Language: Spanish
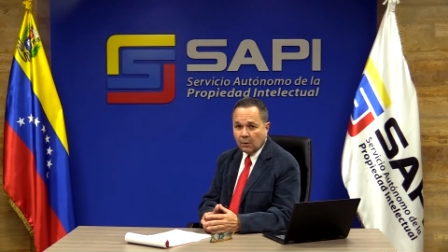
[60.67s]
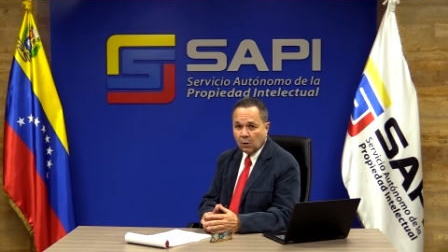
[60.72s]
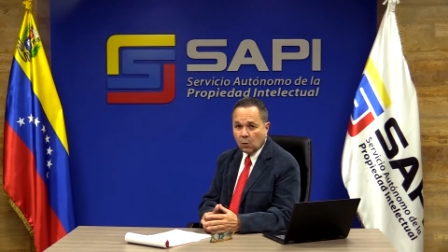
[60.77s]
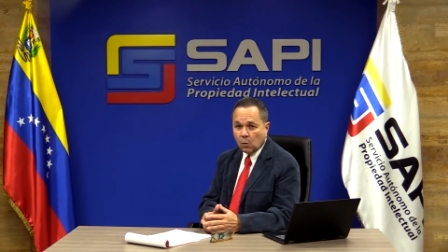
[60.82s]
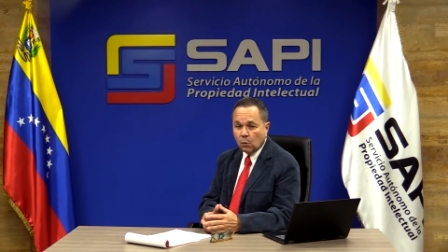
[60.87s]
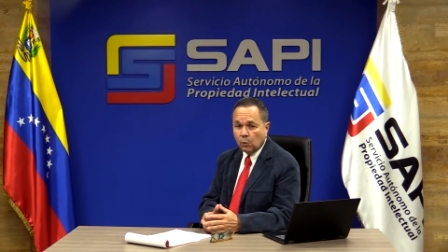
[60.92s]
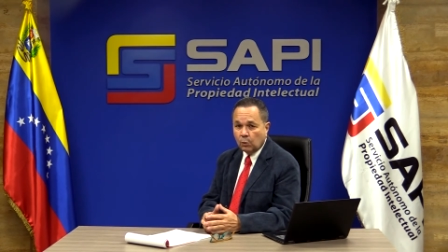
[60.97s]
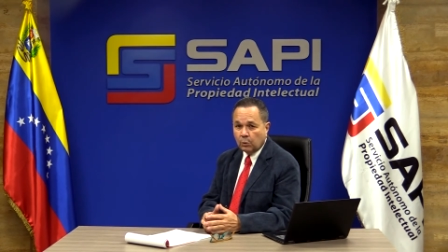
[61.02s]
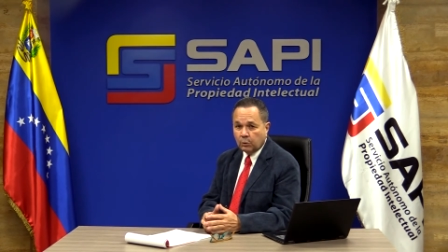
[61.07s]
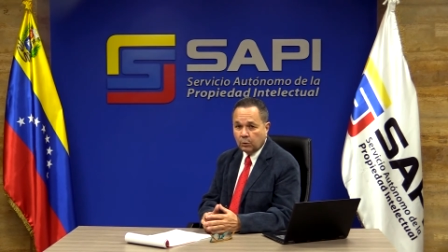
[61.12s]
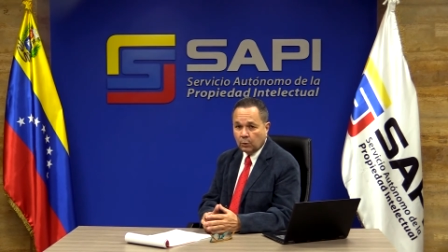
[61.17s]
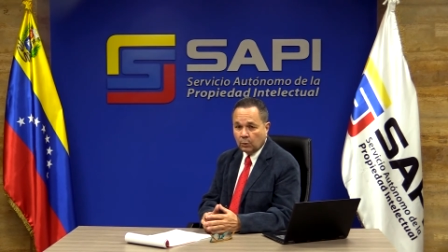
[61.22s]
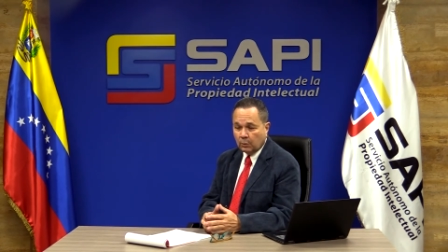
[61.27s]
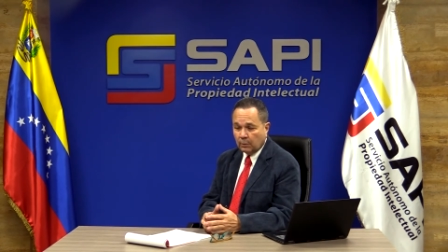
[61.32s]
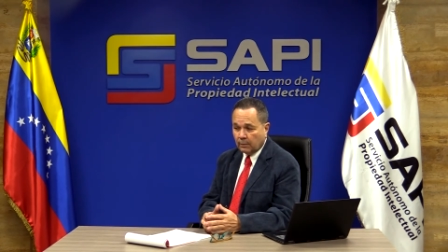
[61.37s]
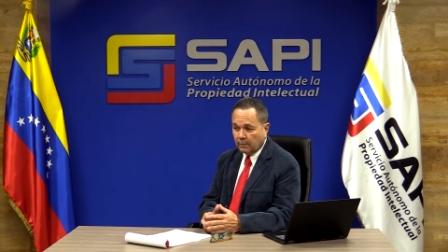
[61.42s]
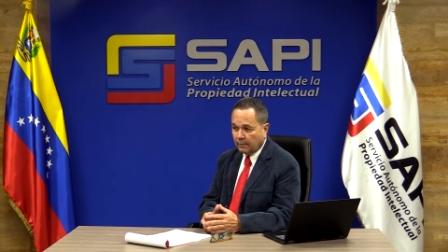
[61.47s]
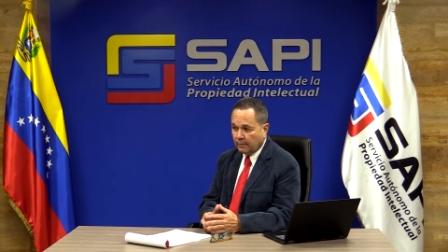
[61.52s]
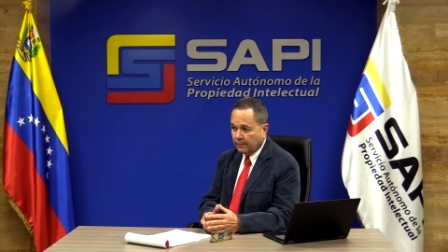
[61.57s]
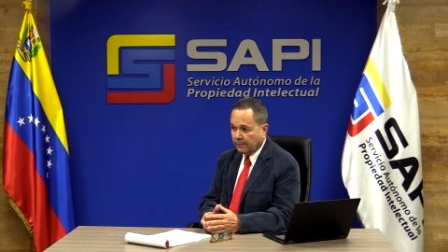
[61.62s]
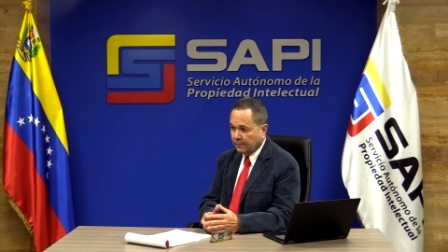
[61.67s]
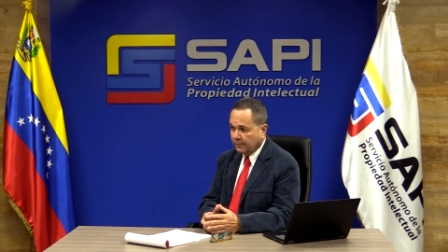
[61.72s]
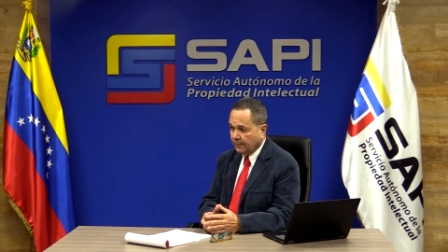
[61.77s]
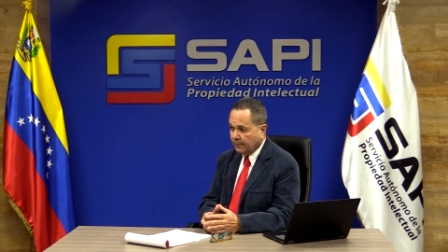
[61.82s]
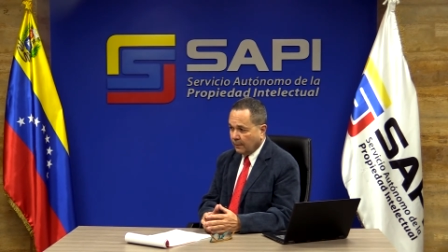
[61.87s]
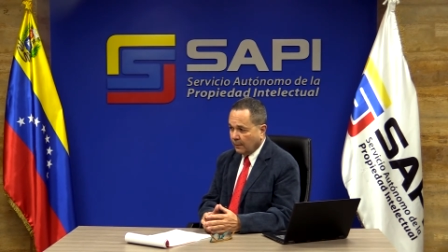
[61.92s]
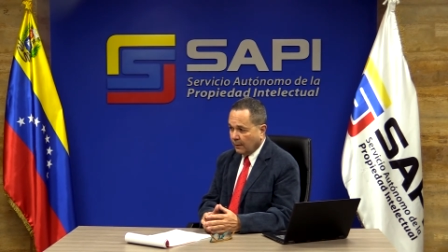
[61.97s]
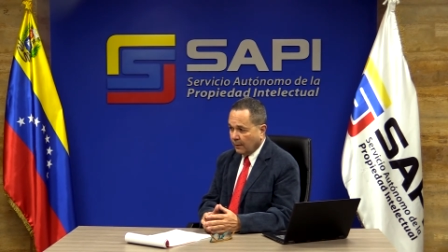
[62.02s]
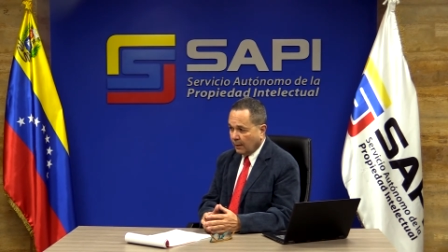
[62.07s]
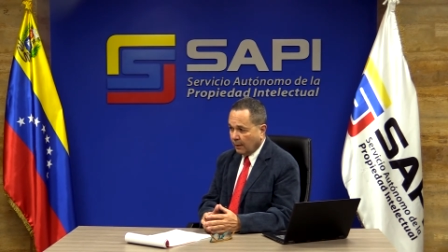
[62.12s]
oculto
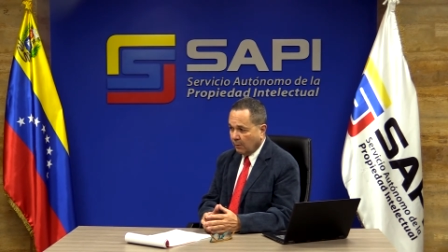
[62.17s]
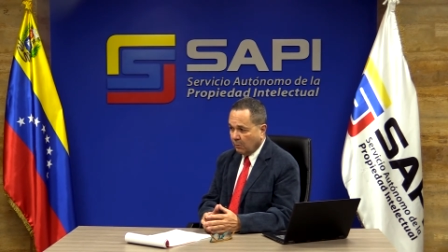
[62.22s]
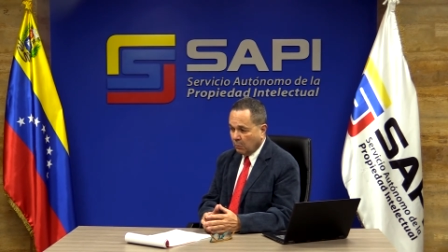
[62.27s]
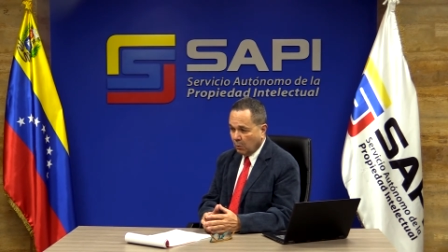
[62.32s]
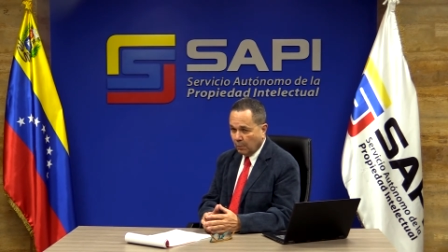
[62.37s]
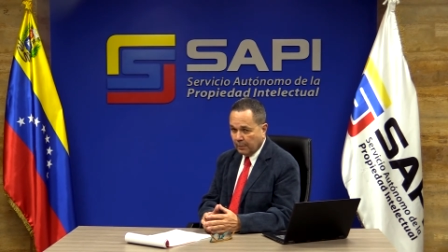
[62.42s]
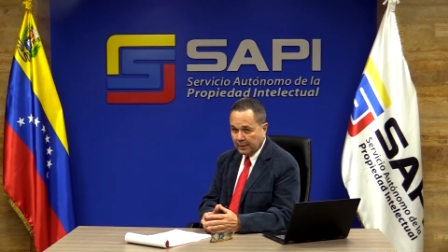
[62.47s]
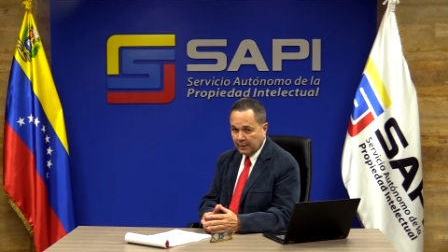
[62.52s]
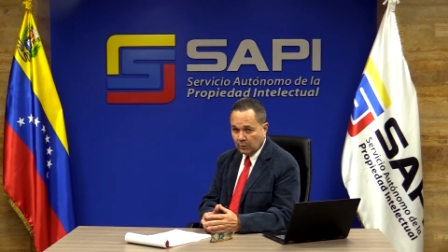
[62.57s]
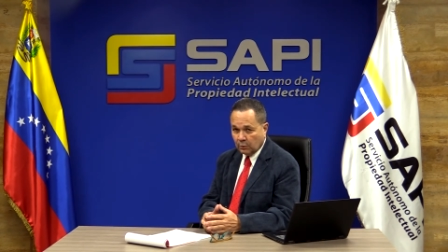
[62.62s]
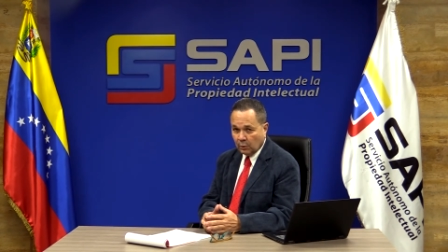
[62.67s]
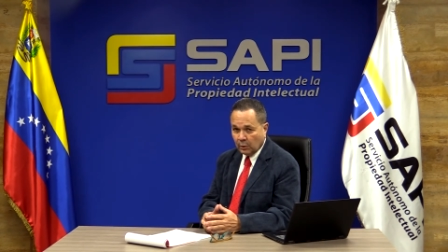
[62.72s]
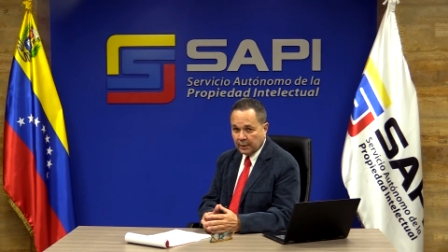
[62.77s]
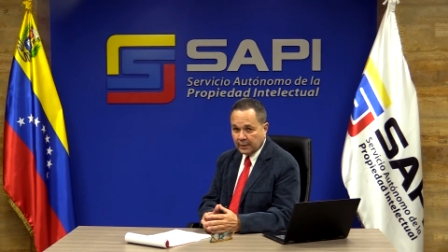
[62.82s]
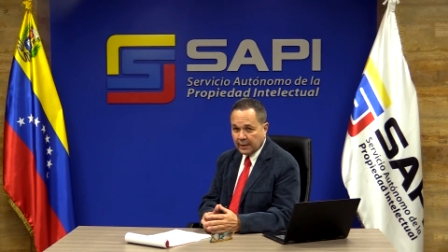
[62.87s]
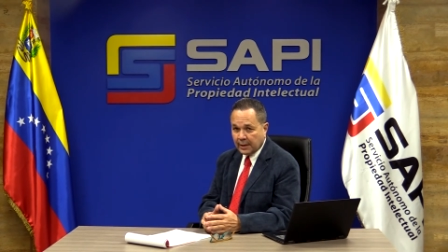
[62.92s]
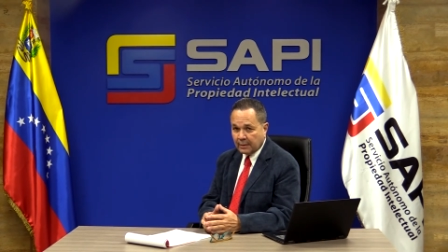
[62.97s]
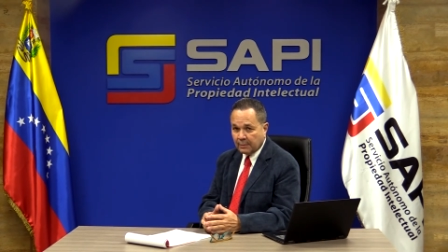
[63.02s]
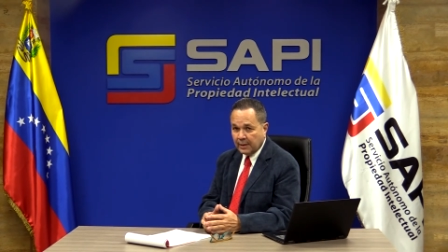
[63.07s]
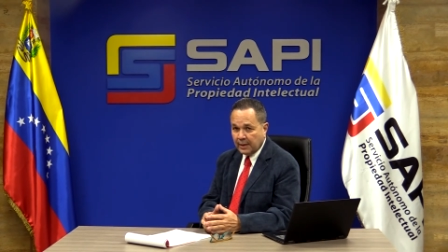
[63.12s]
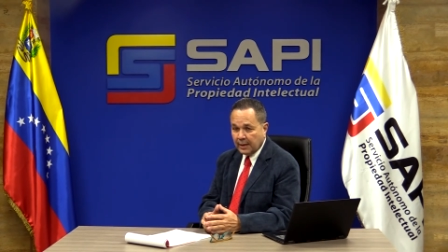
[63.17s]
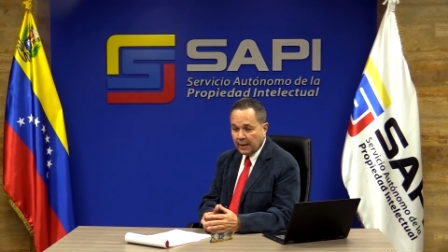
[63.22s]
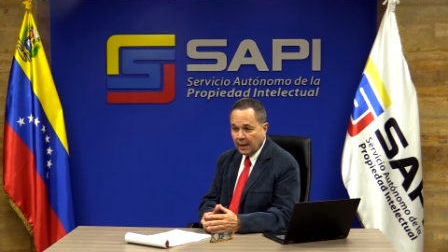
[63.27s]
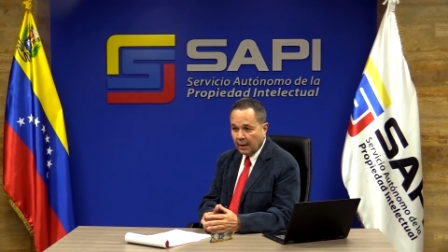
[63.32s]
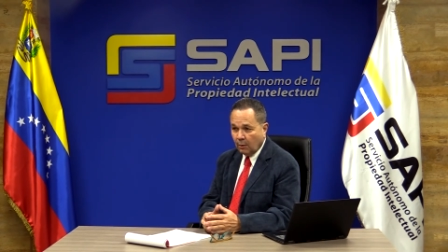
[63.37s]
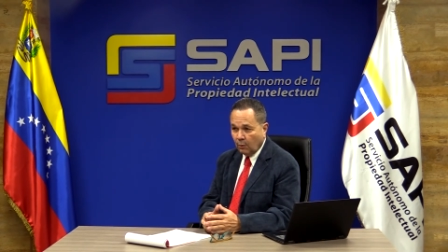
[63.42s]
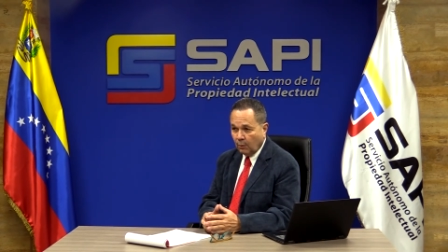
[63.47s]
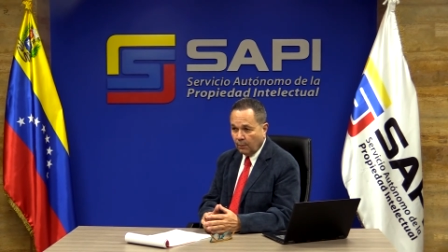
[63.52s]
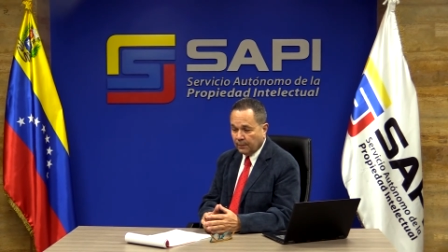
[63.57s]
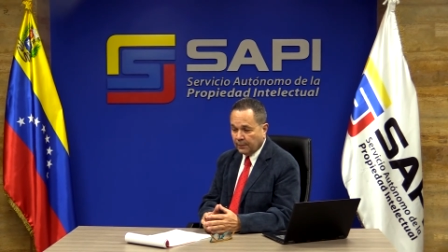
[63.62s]
en un momento
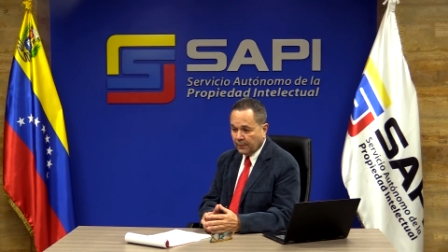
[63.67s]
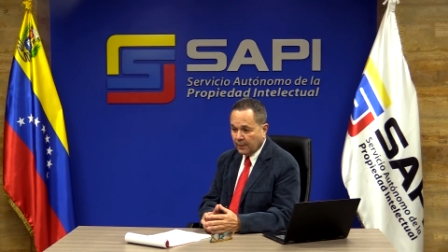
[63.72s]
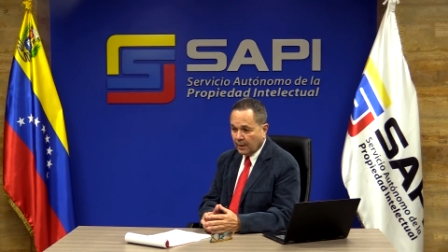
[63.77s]
determinado